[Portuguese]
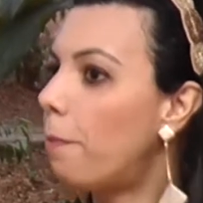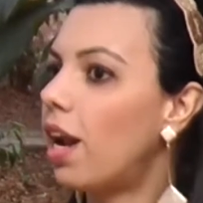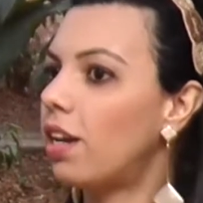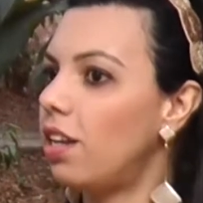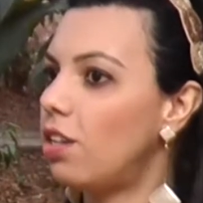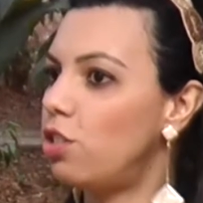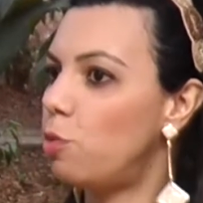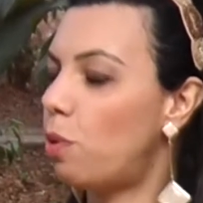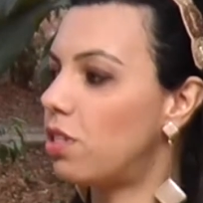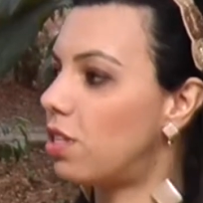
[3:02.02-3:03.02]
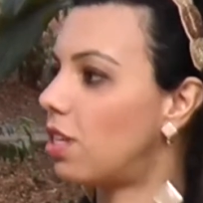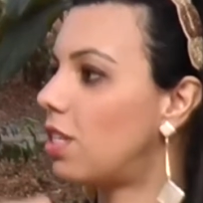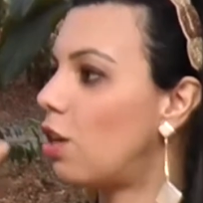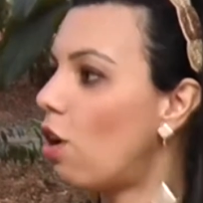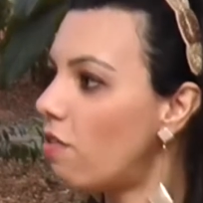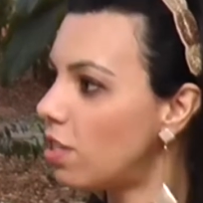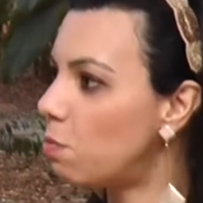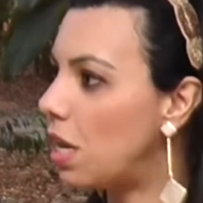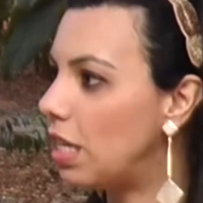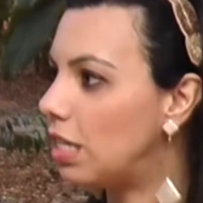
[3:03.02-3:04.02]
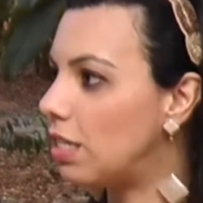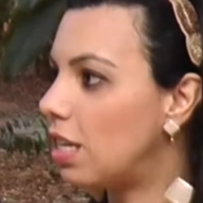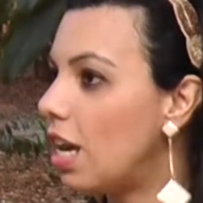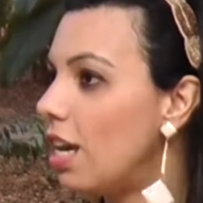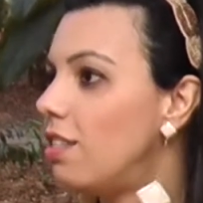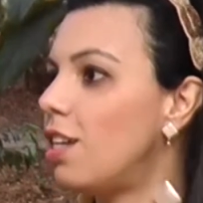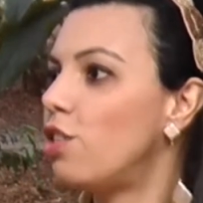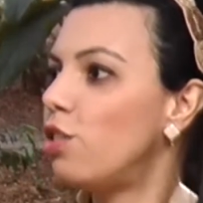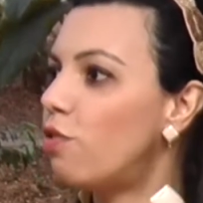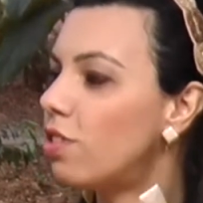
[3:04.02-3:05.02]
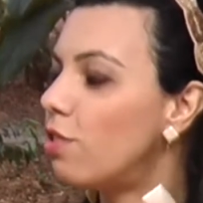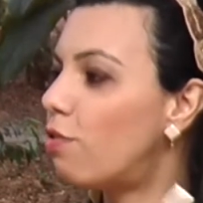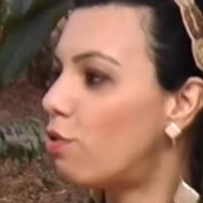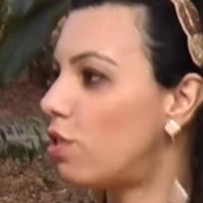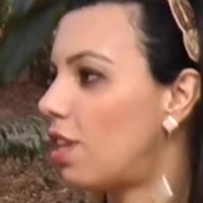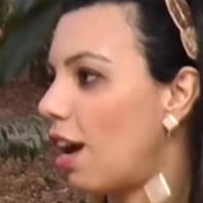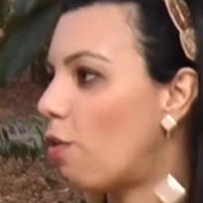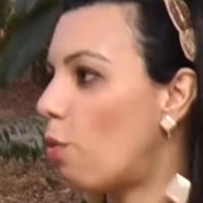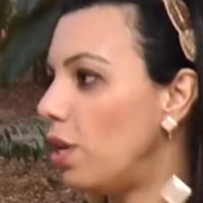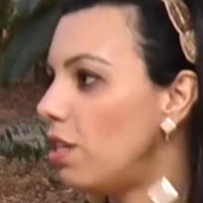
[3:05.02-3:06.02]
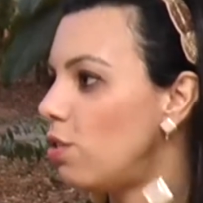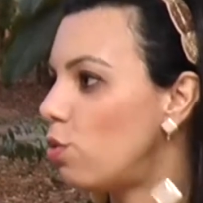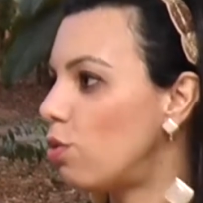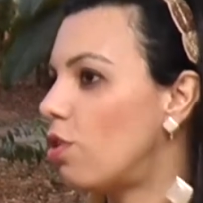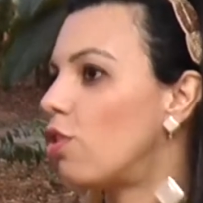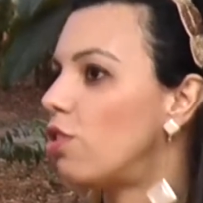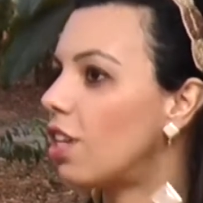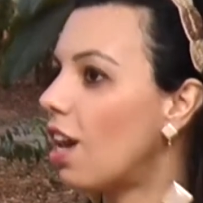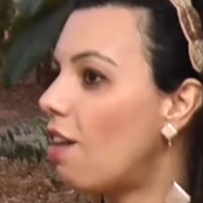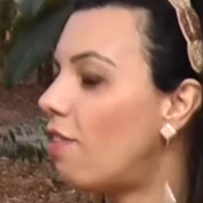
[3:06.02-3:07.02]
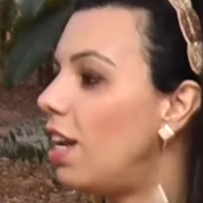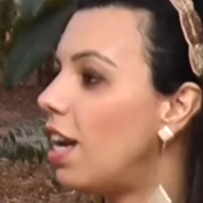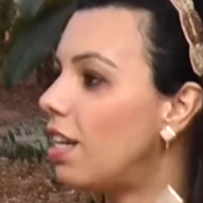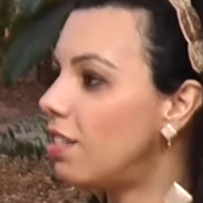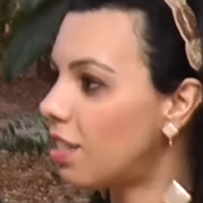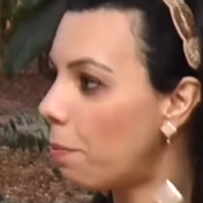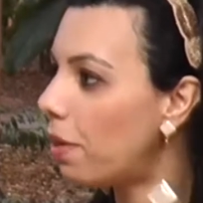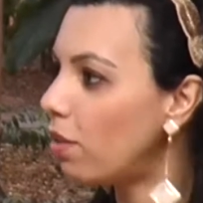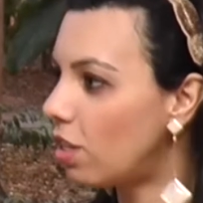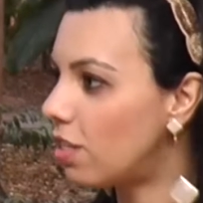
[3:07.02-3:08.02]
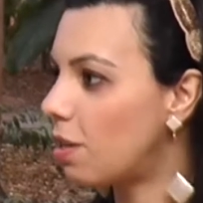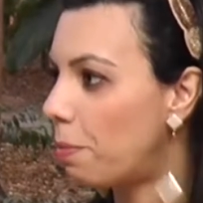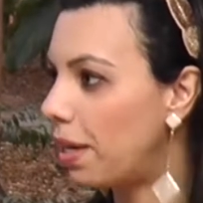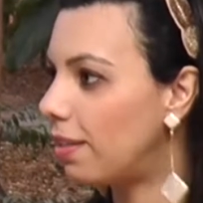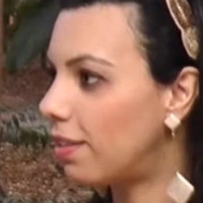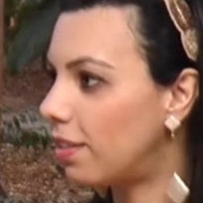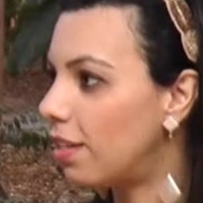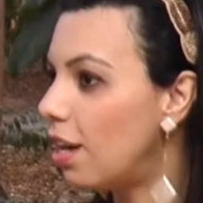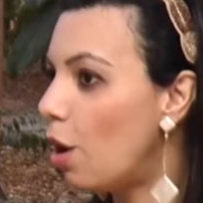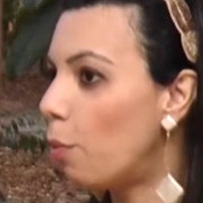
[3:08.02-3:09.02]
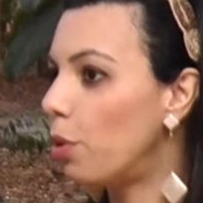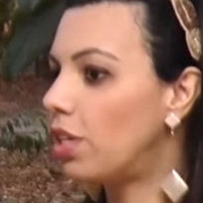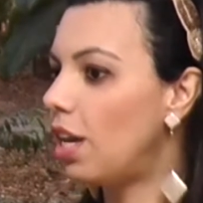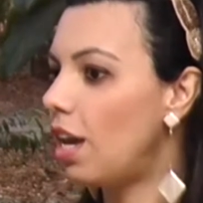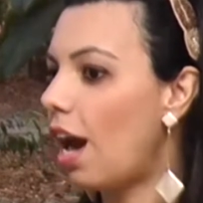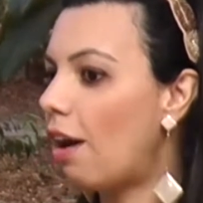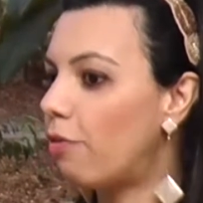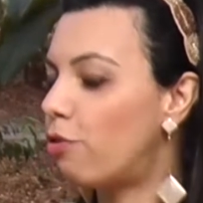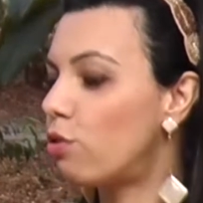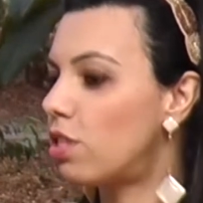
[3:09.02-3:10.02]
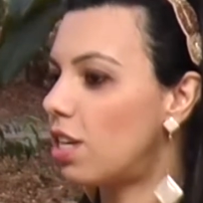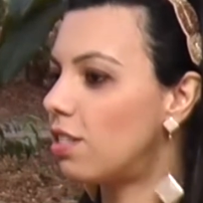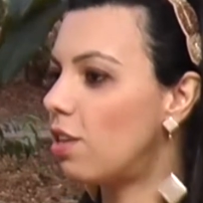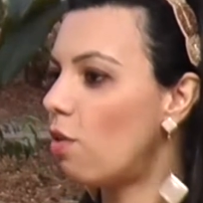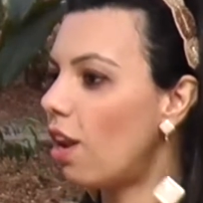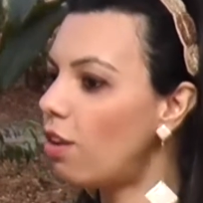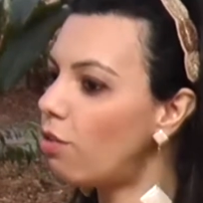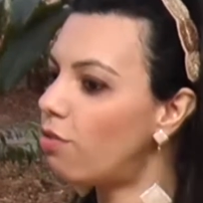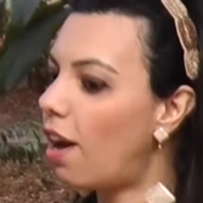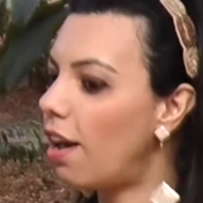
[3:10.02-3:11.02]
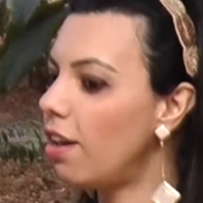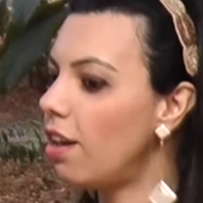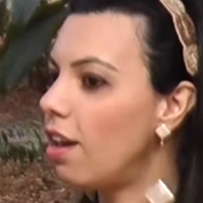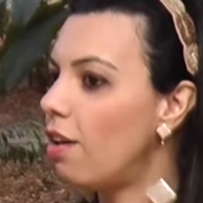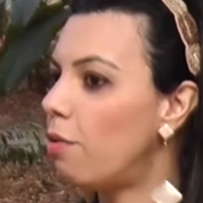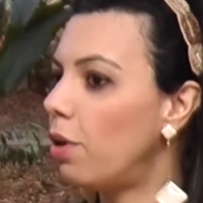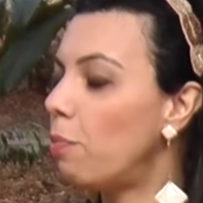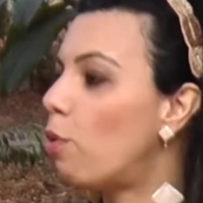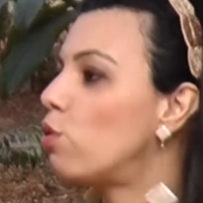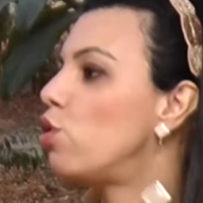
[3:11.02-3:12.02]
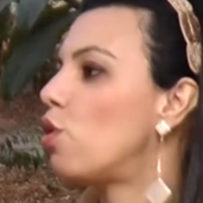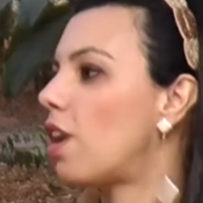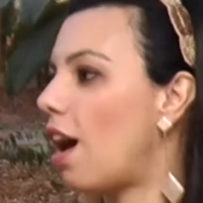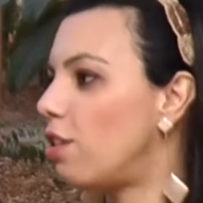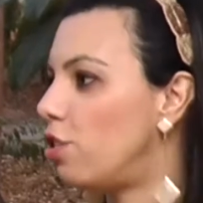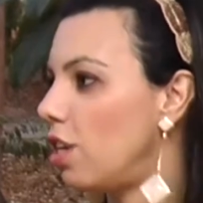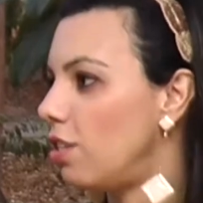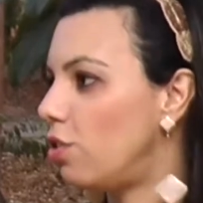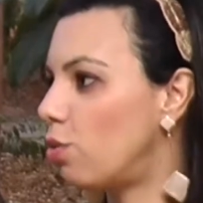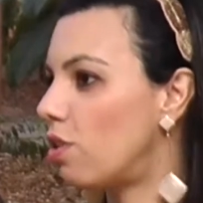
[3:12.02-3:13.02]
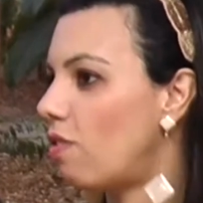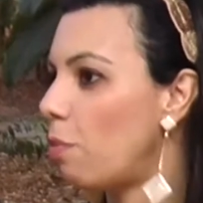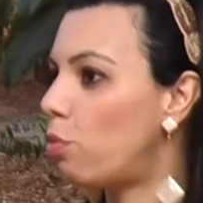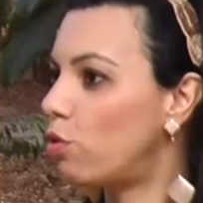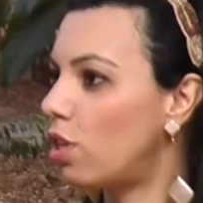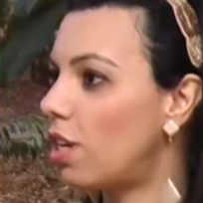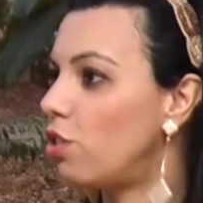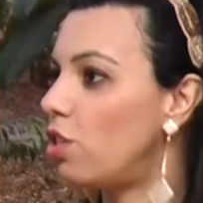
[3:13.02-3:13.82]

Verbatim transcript: para que a gente possa traçar novas metas. E se a gente for se frustrar com isso, então a gente tem que reavaliar esse tamanho dessa meta. Porque a frustração ela não vai impulsionar a gente. O que vai impulsionar a